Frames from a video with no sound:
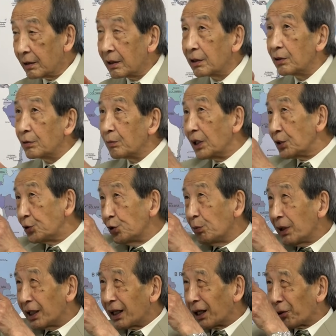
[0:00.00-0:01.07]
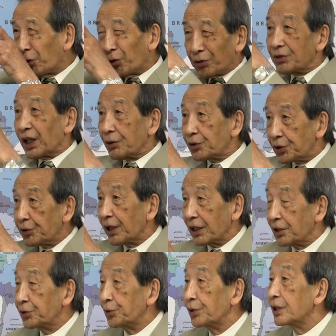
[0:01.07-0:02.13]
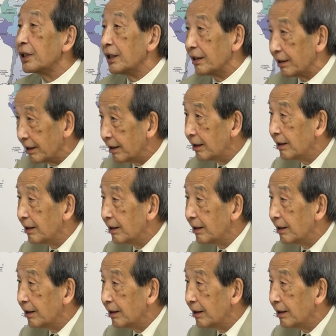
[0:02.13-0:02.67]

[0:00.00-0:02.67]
結局真正面からこうあの撃つのが理想的なんで